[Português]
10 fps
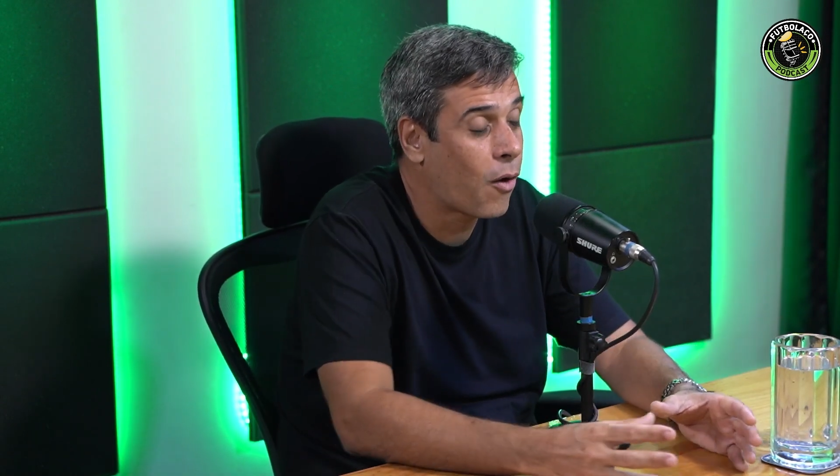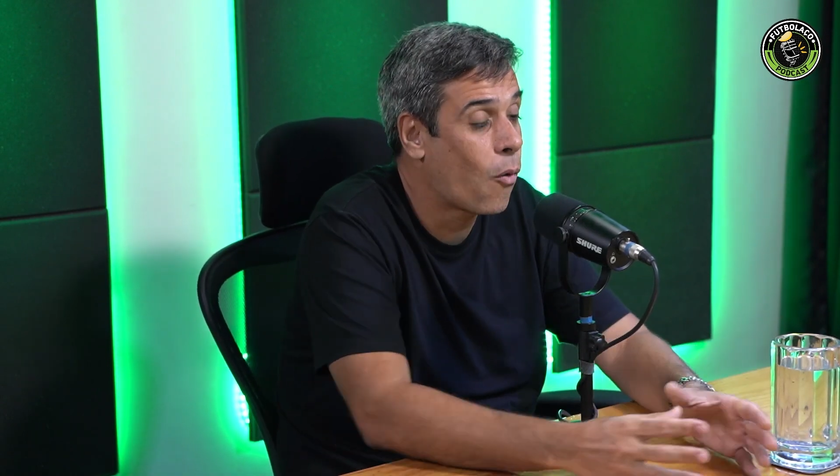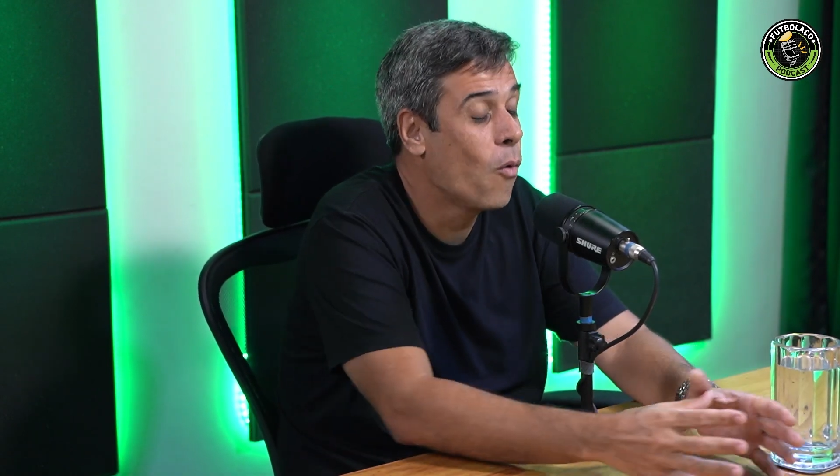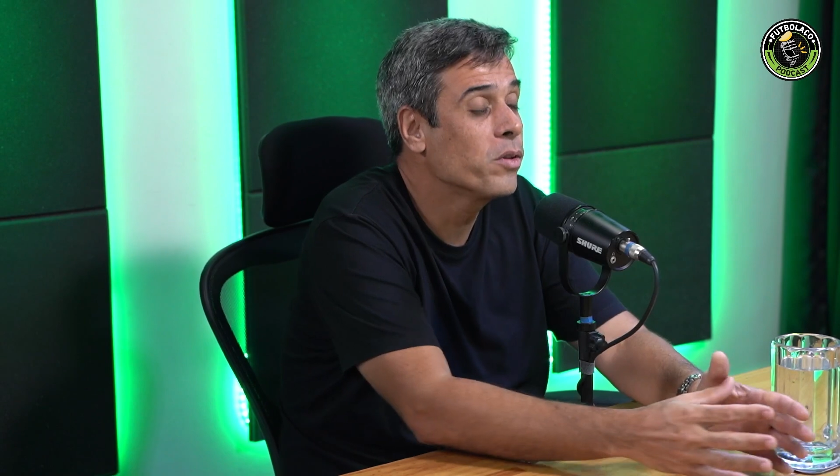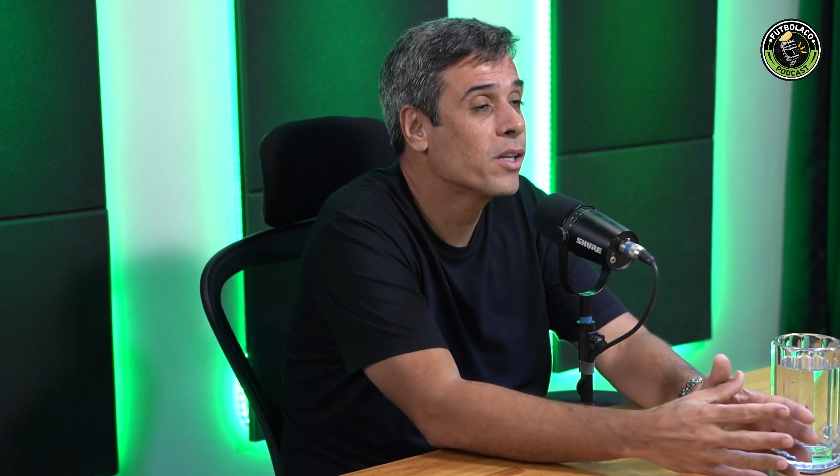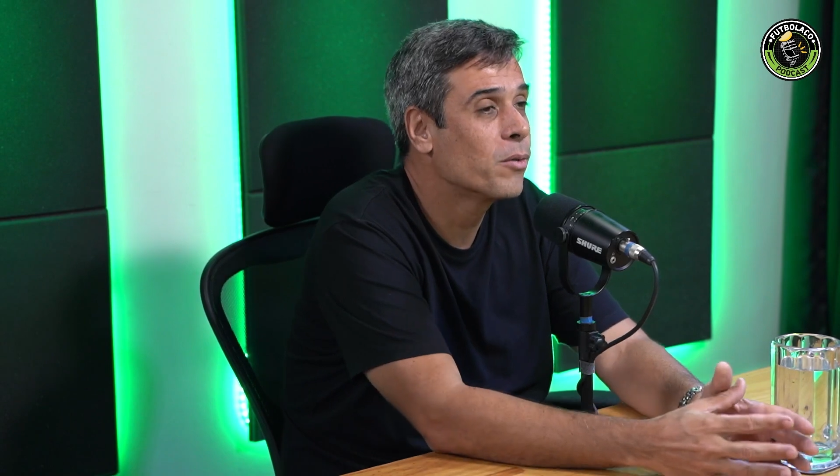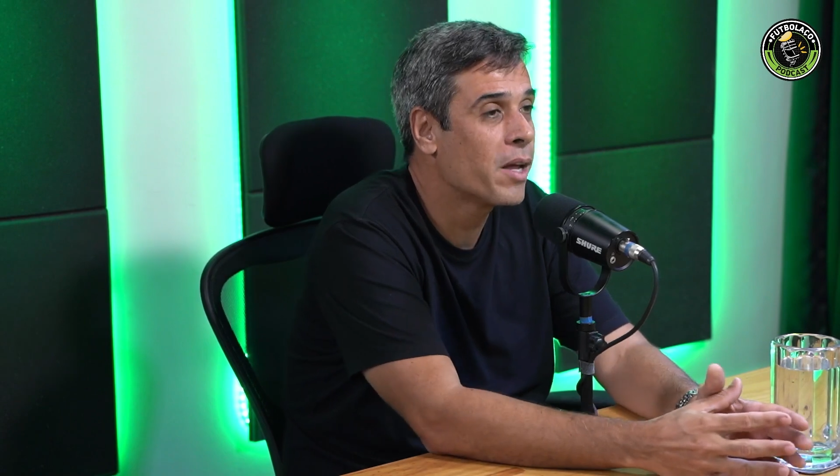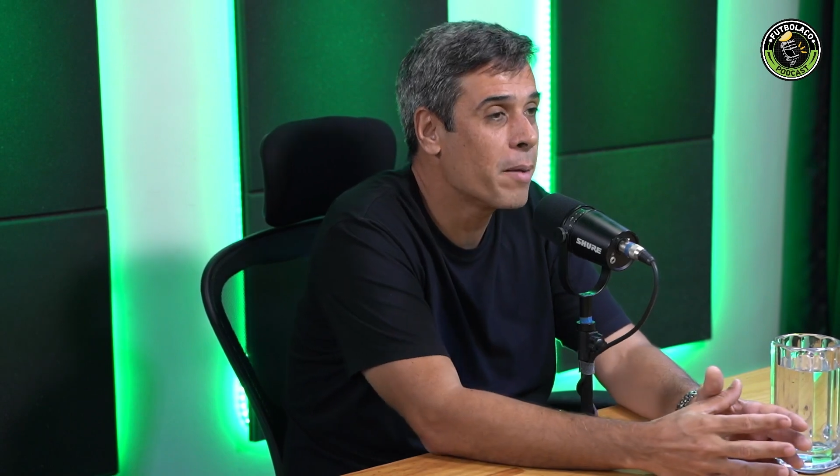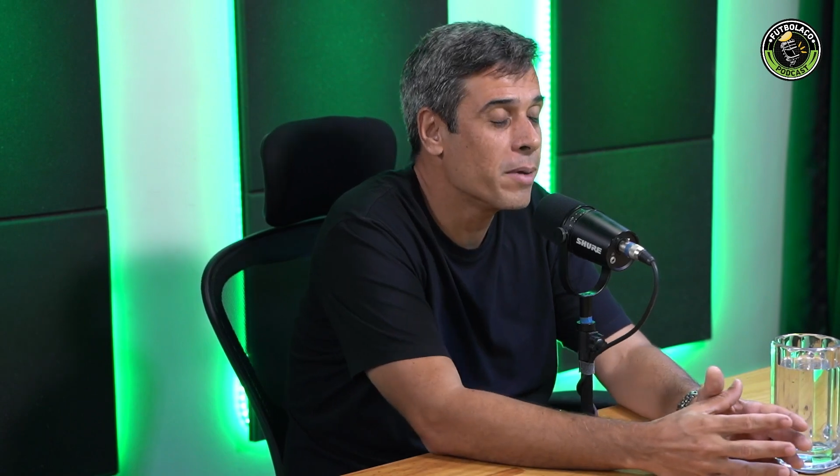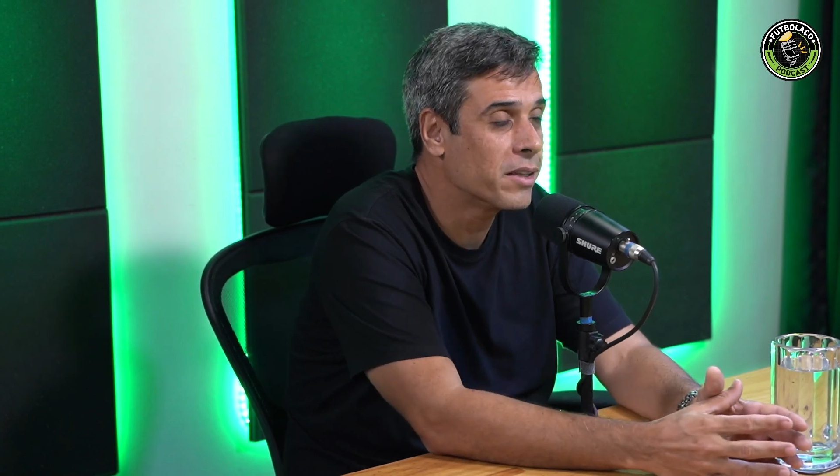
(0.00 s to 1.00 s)
conta do
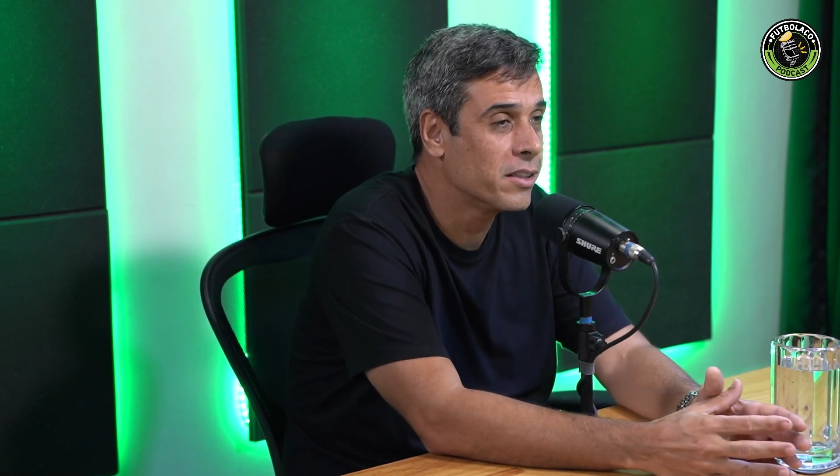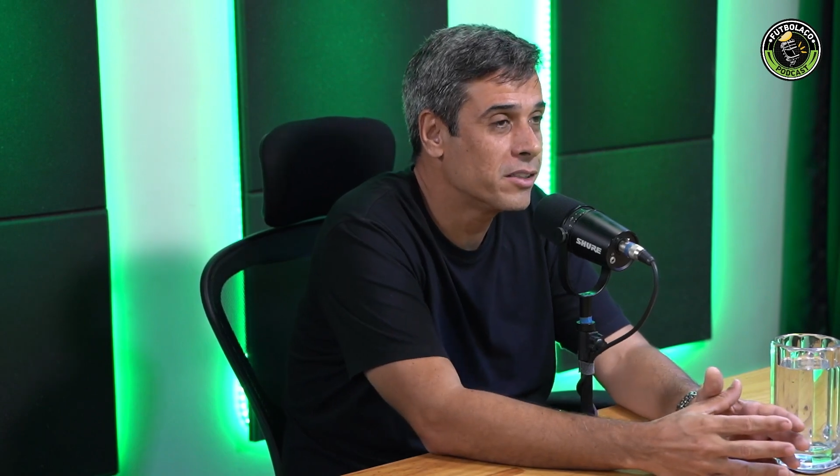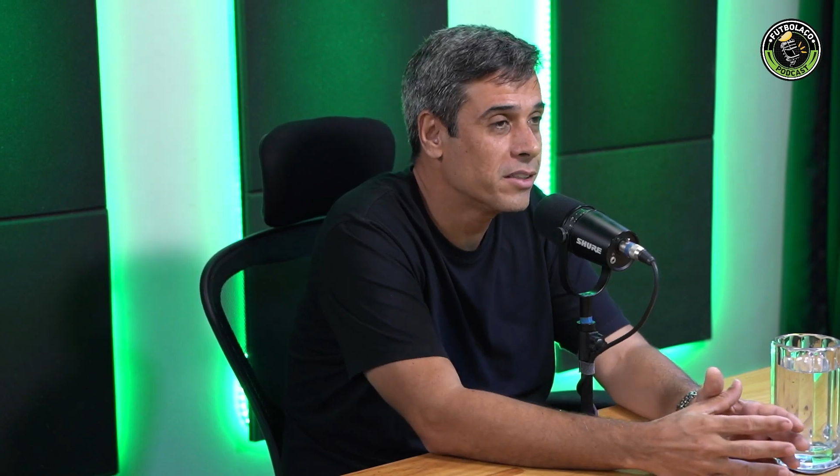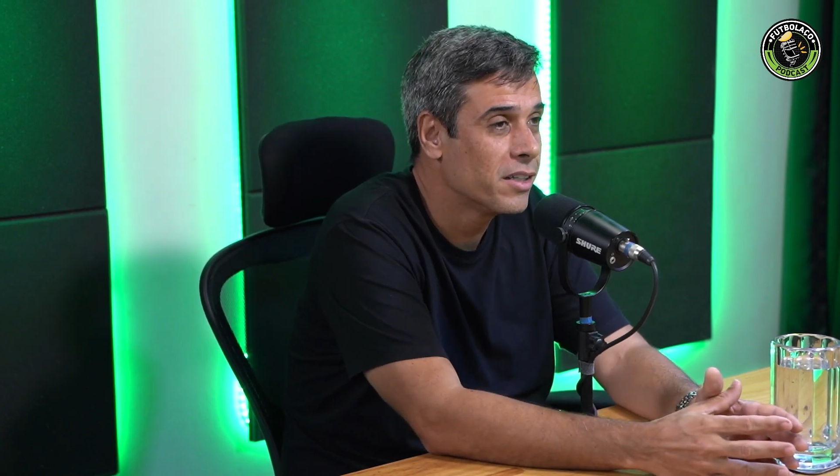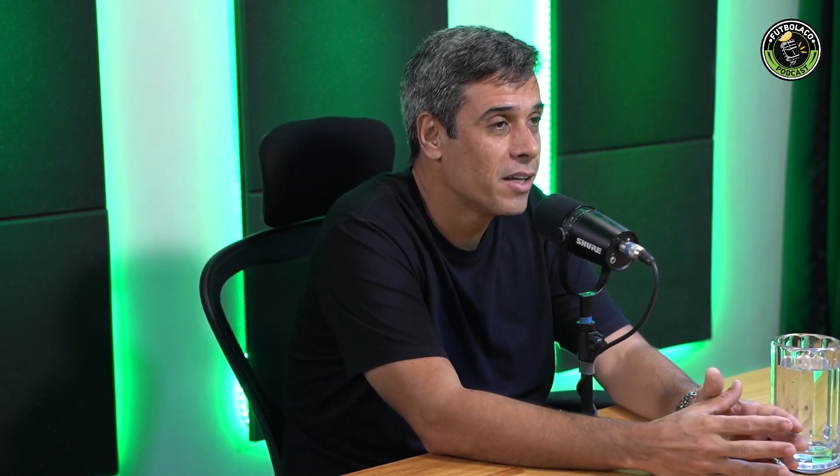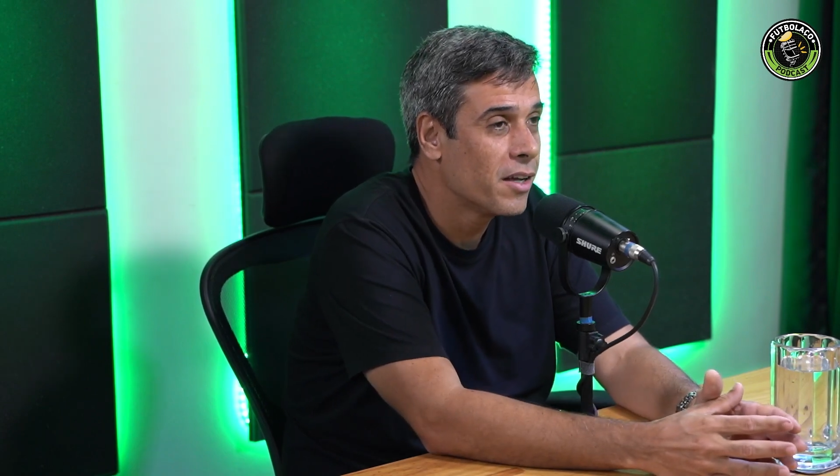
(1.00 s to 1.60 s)
Arenbitas